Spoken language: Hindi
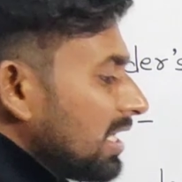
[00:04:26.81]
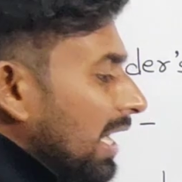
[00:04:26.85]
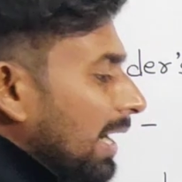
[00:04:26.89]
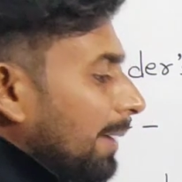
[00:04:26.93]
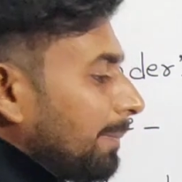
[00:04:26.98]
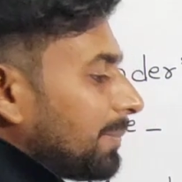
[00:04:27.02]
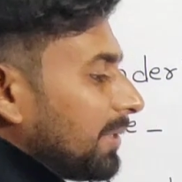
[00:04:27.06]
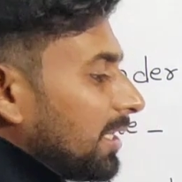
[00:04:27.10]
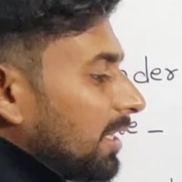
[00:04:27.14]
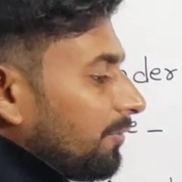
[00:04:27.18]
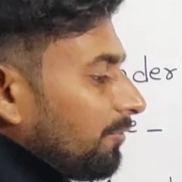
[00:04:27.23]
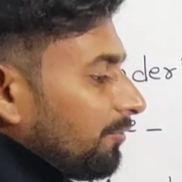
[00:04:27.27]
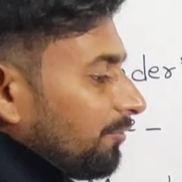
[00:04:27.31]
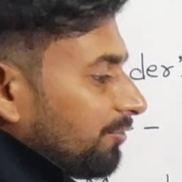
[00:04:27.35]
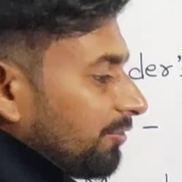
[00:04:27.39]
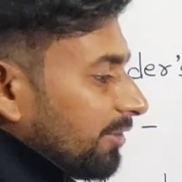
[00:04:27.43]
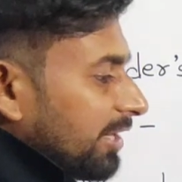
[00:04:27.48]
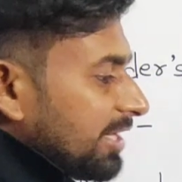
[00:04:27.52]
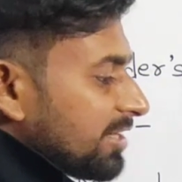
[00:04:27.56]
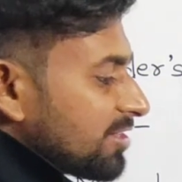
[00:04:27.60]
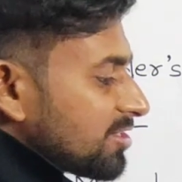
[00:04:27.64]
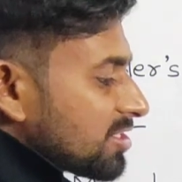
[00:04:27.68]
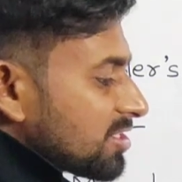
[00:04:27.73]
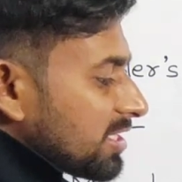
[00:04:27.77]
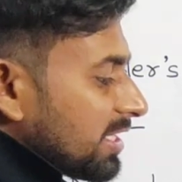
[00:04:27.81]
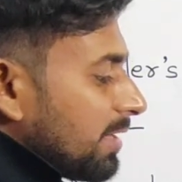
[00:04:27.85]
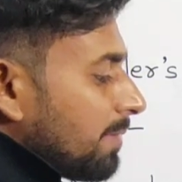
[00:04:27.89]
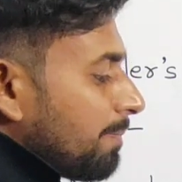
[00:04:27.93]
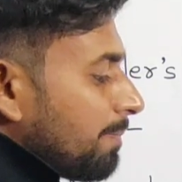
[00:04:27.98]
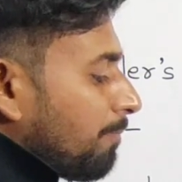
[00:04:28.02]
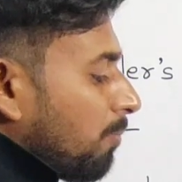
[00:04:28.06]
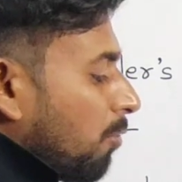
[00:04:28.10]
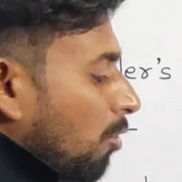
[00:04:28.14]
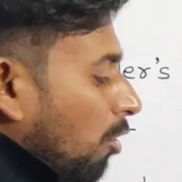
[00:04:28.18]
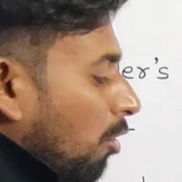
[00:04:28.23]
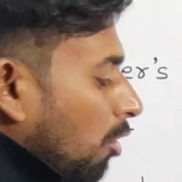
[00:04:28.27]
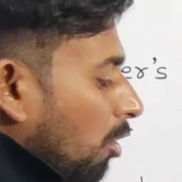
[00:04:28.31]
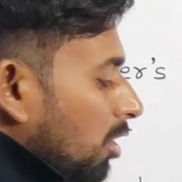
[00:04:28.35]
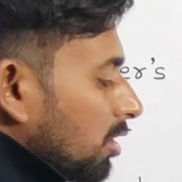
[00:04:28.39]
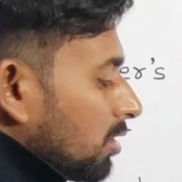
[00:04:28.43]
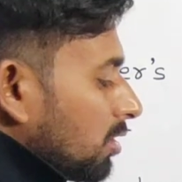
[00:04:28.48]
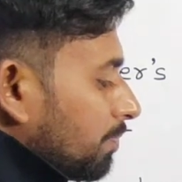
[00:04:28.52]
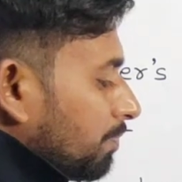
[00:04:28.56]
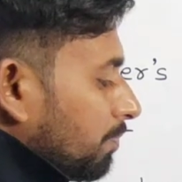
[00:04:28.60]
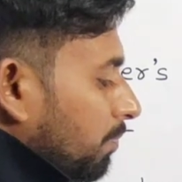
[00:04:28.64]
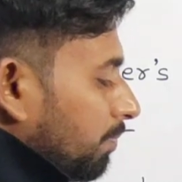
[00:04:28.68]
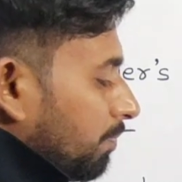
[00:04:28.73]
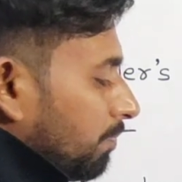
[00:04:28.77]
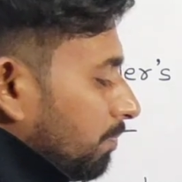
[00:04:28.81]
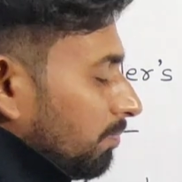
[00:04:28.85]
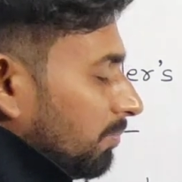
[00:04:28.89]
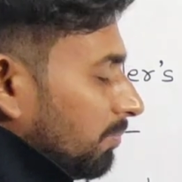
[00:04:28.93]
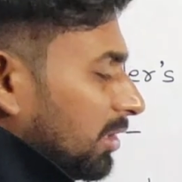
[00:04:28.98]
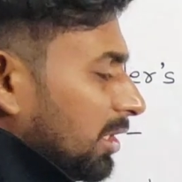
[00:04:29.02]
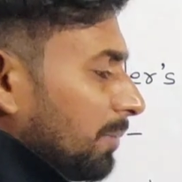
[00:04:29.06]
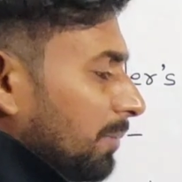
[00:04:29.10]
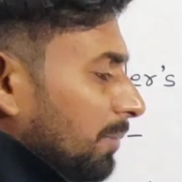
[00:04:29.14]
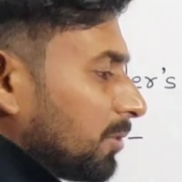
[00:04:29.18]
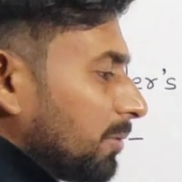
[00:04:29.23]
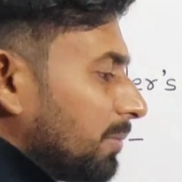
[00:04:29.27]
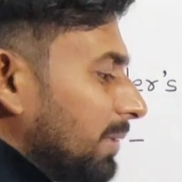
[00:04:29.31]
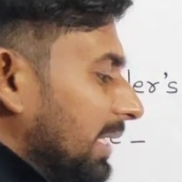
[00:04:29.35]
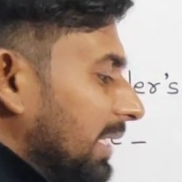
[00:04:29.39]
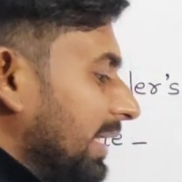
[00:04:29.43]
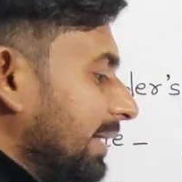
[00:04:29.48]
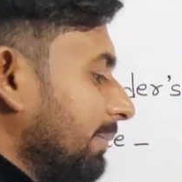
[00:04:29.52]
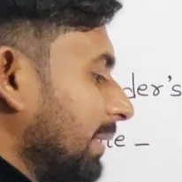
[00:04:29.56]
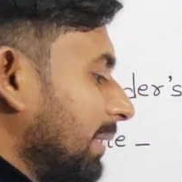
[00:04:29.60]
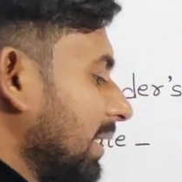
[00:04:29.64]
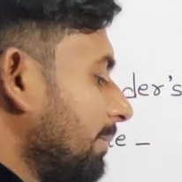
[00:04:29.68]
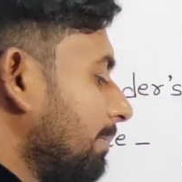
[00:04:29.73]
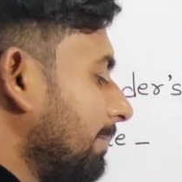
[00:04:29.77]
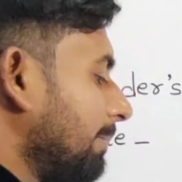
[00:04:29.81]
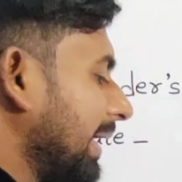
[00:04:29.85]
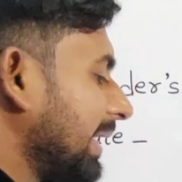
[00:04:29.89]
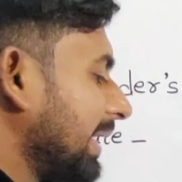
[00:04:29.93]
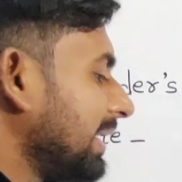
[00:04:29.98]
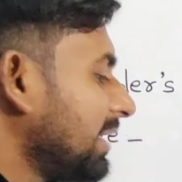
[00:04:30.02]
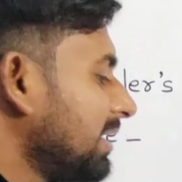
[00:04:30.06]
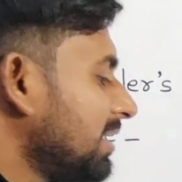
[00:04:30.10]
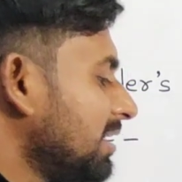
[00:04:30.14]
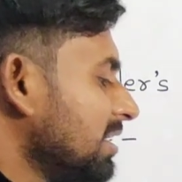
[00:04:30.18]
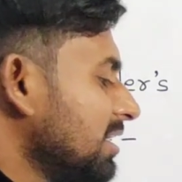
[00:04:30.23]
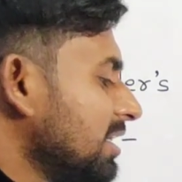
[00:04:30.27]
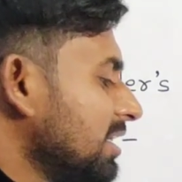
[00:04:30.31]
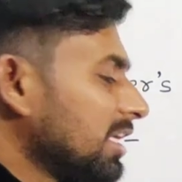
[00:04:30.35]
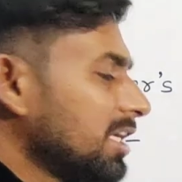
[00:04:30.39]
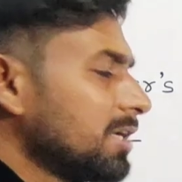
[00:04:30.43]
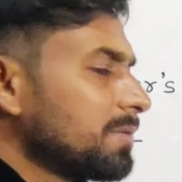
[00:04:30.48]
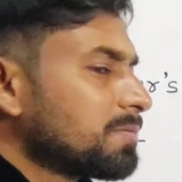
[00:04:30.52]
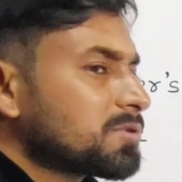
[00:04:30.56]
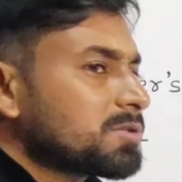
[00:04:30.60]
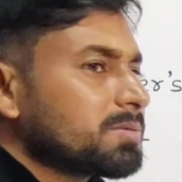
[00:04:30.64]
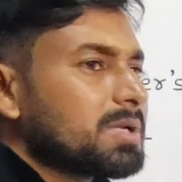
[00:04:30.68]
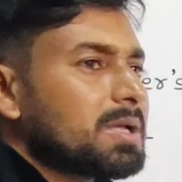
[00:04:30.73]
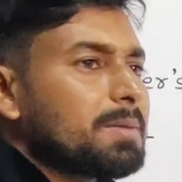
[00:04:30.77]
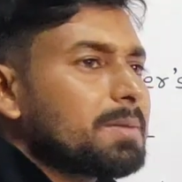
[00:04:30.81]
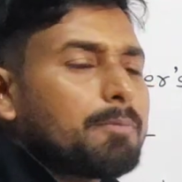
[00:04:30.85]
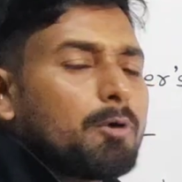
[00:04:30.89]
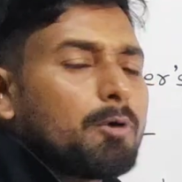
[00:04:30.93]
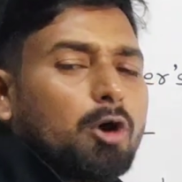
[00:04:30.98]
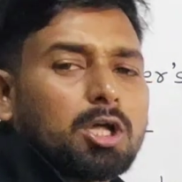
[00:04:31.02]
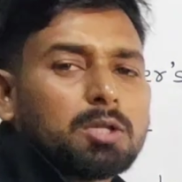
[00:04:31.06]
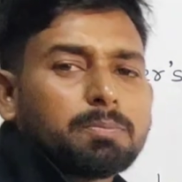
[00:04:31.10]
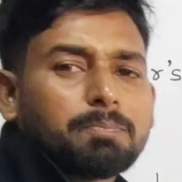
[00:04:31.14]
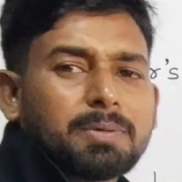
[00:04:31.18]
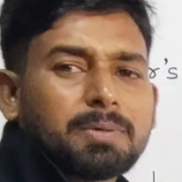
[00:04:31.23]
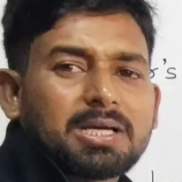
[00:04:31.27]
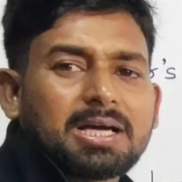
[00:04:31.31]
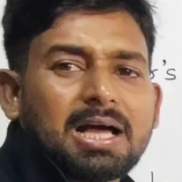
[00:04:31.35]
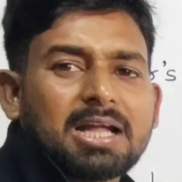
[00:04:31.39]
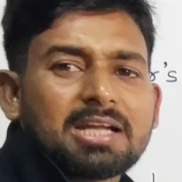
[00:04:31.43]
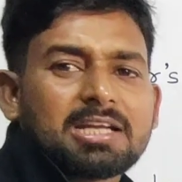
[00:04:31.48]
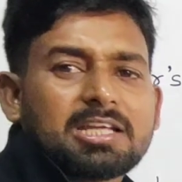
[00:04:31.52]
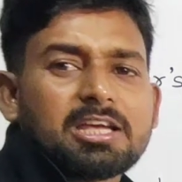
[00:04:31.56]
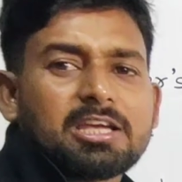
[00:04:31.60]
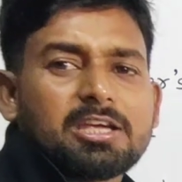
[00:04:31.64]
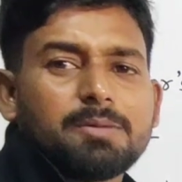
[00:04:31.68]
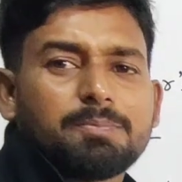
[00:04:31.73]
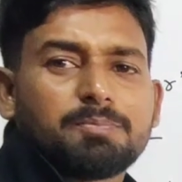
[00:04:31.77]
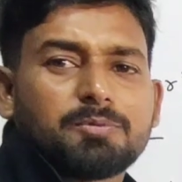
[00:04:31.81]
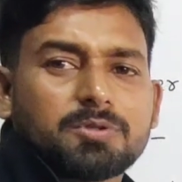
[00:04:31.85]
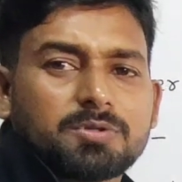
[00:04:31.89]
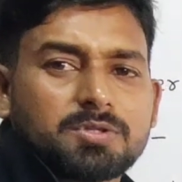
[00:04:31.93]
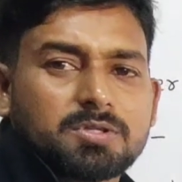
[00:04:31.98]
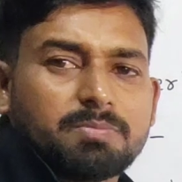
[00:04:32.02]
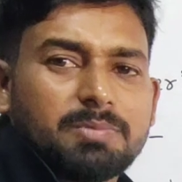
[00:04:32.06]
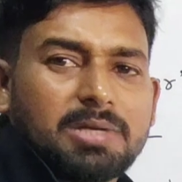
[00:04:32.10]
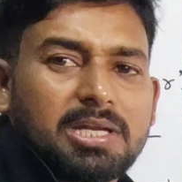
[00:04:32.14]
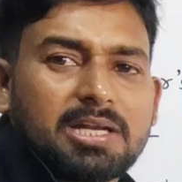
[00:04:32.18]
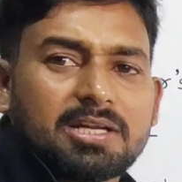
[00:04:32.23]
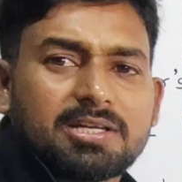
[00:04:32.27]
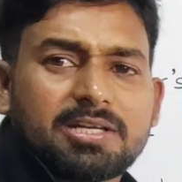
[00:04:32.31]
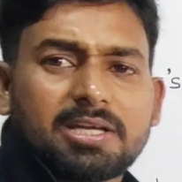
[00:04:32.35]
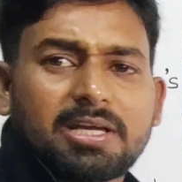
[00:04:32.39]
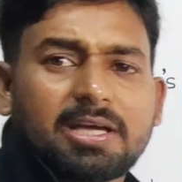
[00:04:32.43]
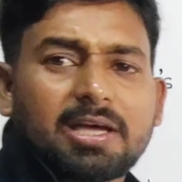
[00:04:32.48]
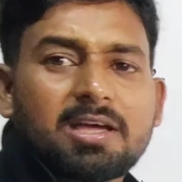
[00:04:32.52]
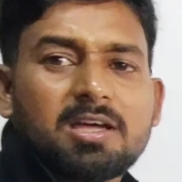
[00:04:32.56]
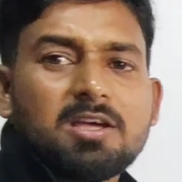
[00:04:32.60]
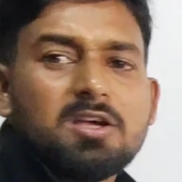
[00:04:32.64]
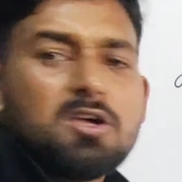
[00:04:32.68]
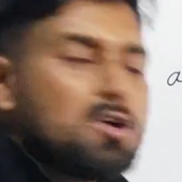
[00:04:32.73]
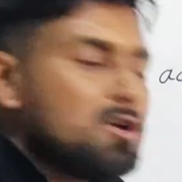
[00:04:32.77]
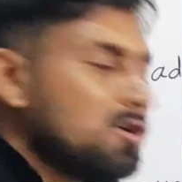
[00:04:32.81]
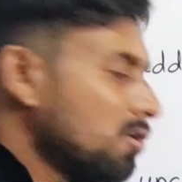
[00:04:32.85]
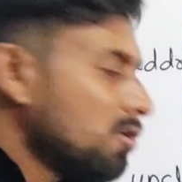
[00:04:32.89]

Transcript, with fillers: अपने फ्रेंड से बहुत गिफ्ट मिले मैंने मैनी गिफ्ट्स मैंने बहुत प्रकार के गिफ्ट्स मिले ठीक है